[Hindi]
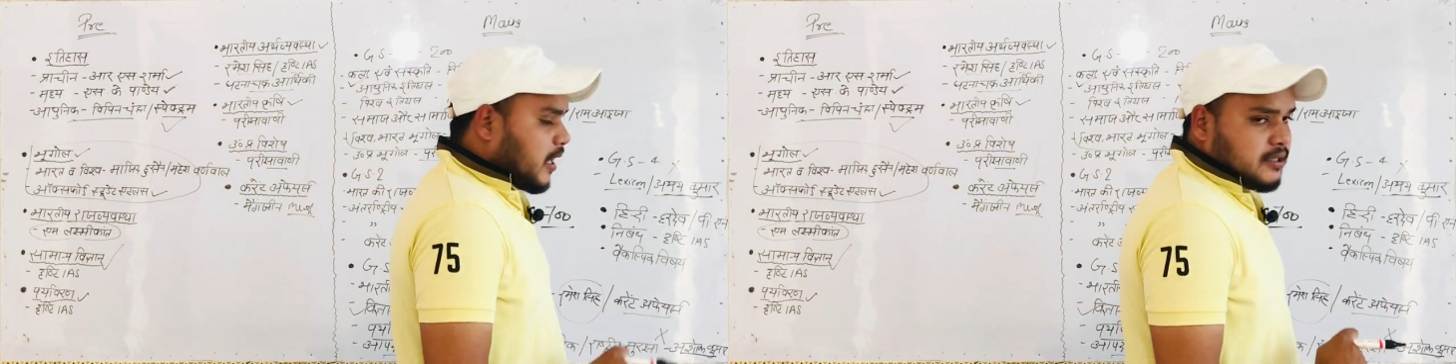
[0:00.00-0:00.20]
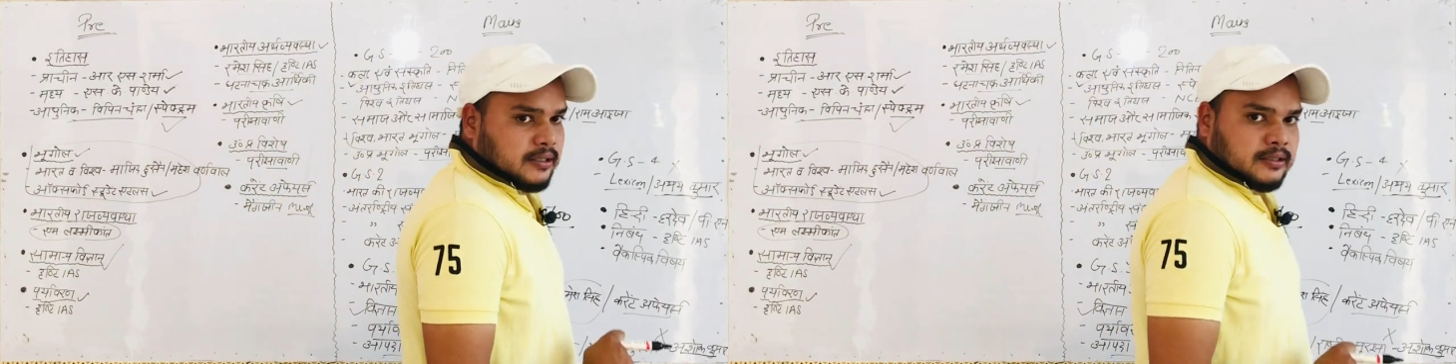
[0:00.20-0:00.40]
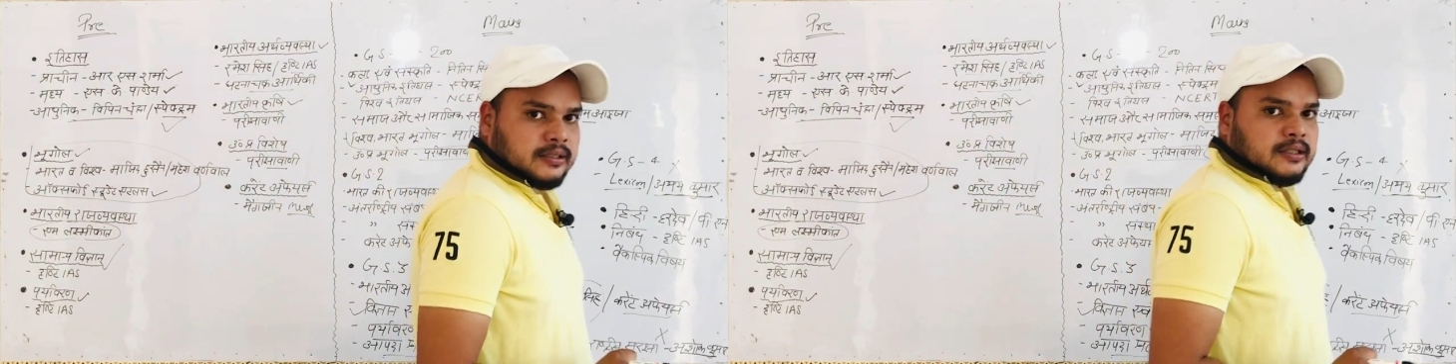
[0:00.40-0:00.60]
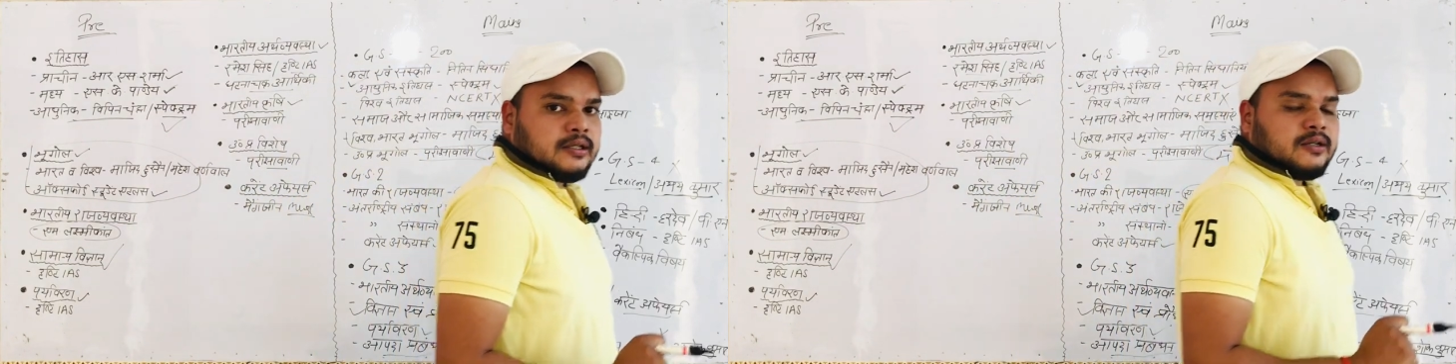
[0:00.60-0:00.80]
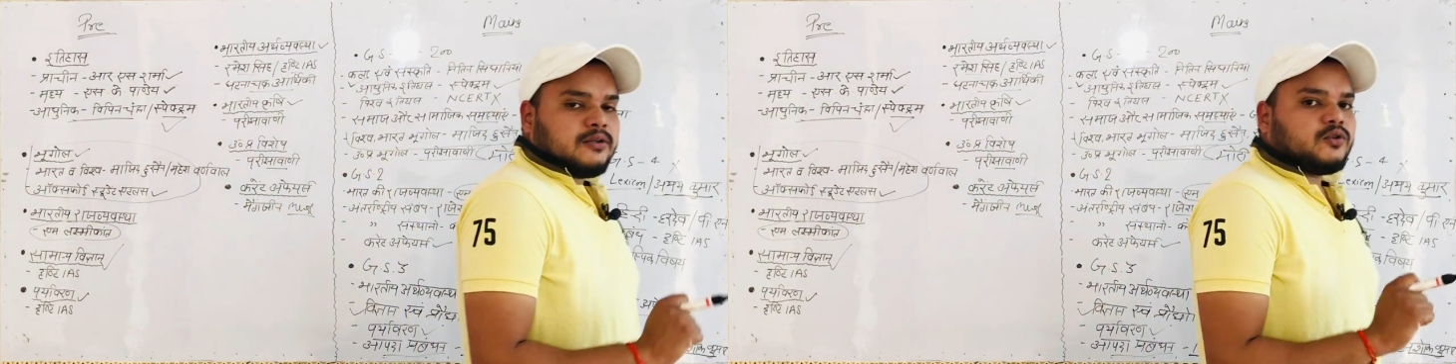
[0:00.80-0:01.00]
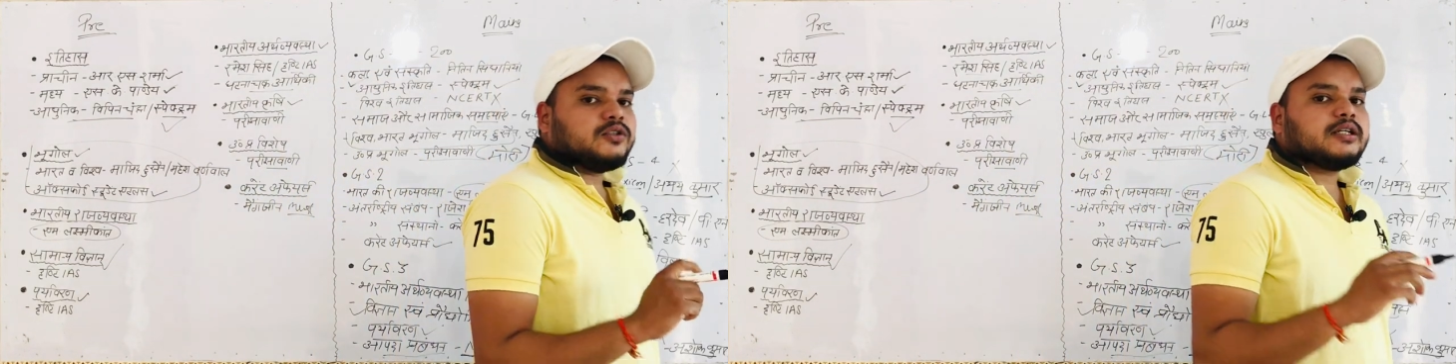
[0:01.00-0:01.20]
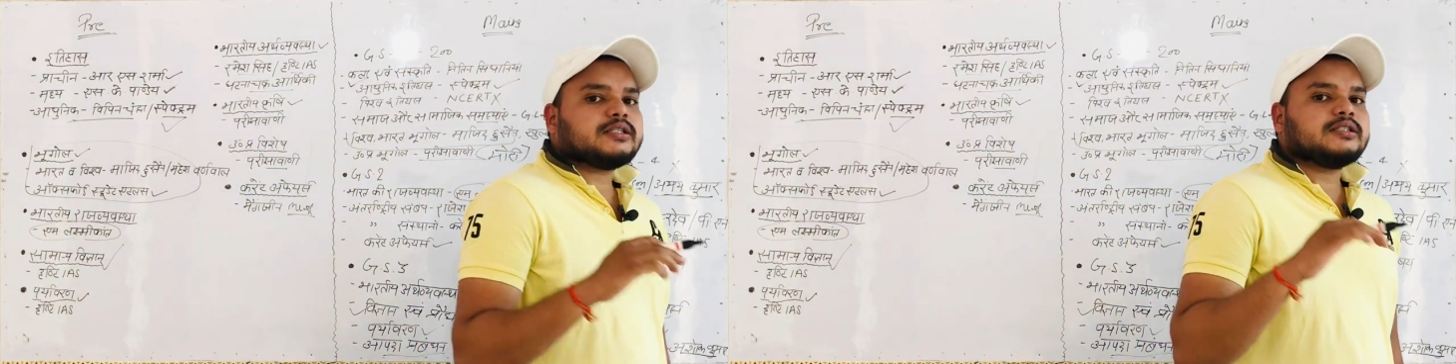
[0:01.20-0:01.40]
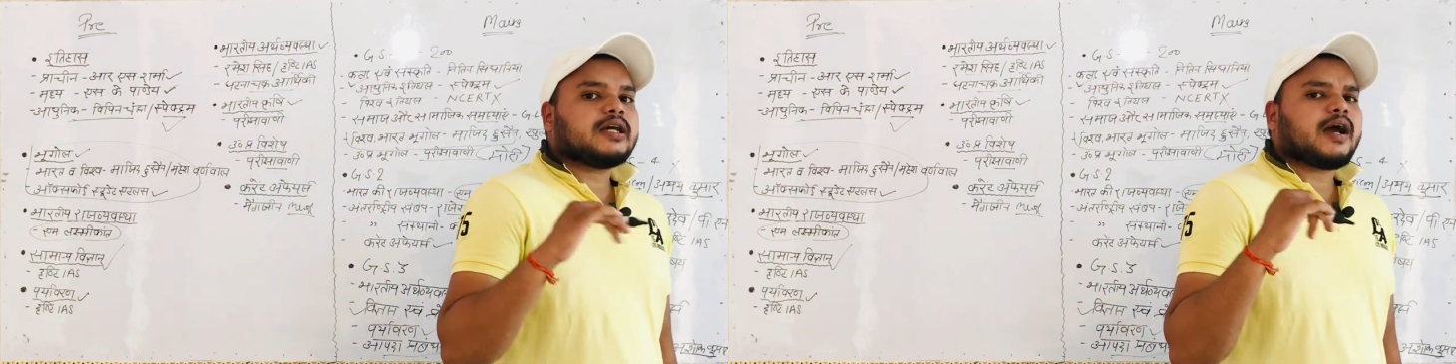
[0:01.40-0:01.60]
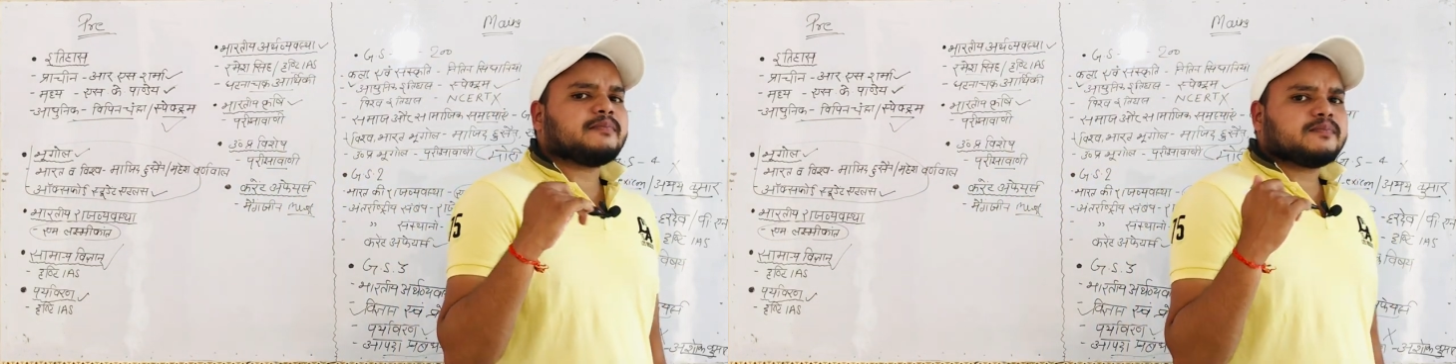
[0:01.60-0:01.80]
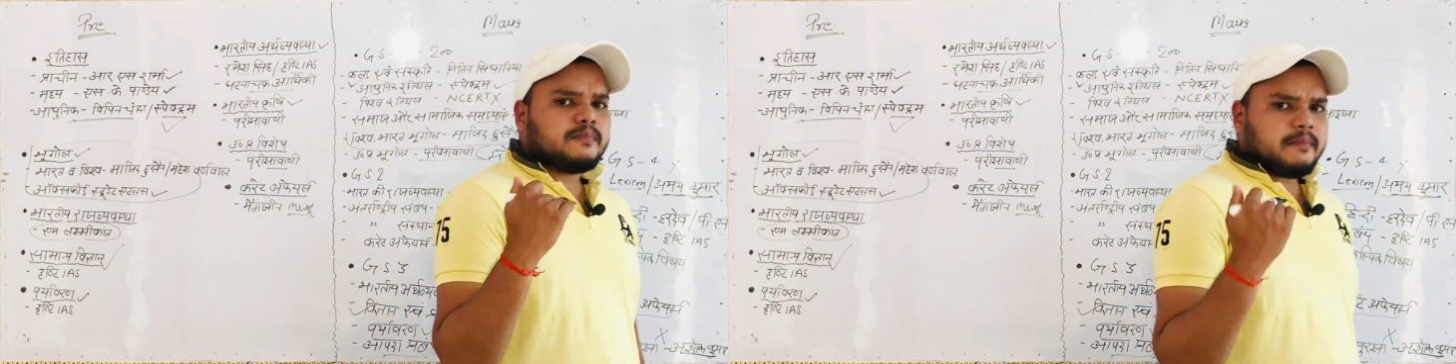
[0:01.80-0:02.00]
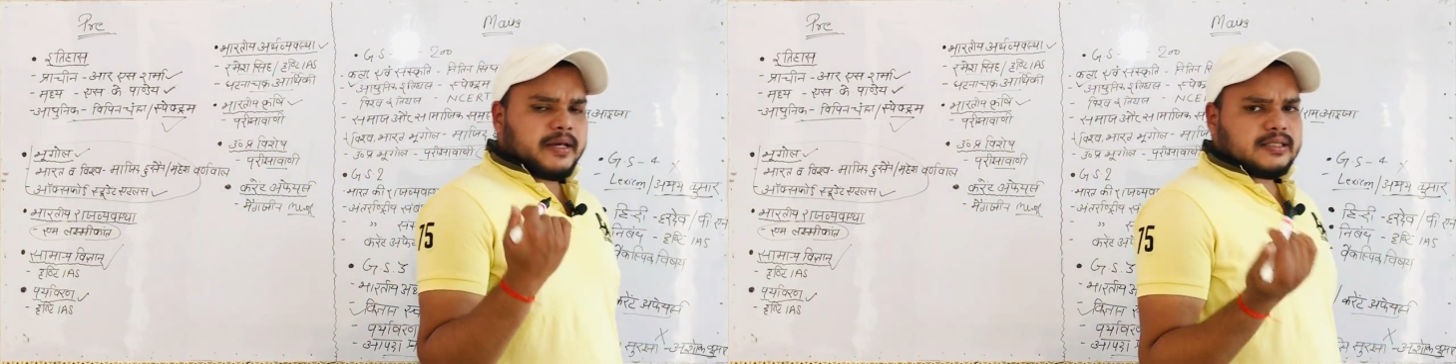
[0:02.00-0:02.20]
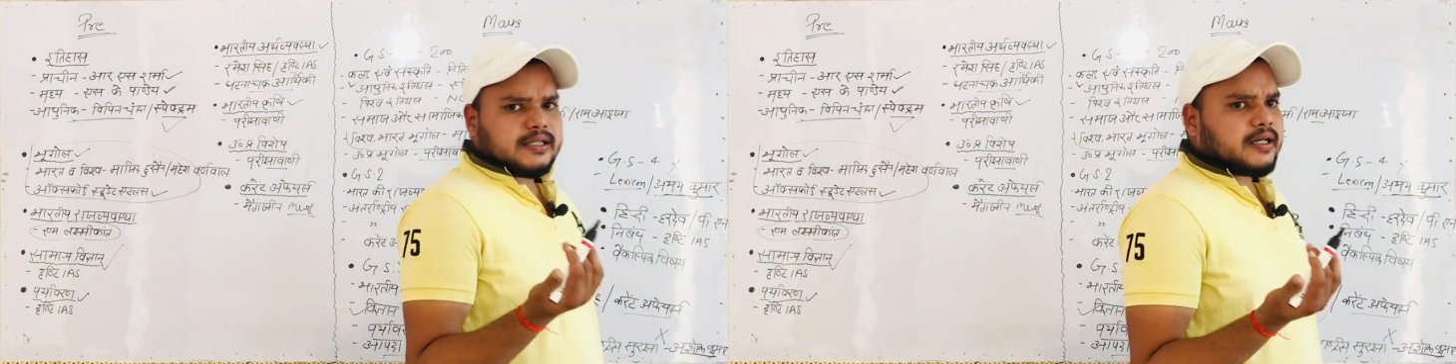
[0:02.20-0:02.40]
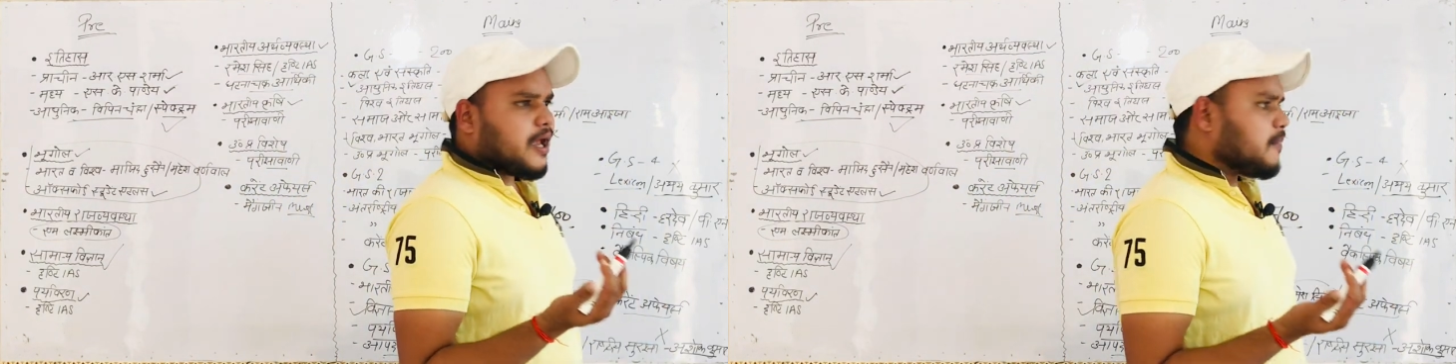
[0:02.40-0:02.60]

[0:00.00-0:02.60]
बात तो ये चीज़ें आप मेंस के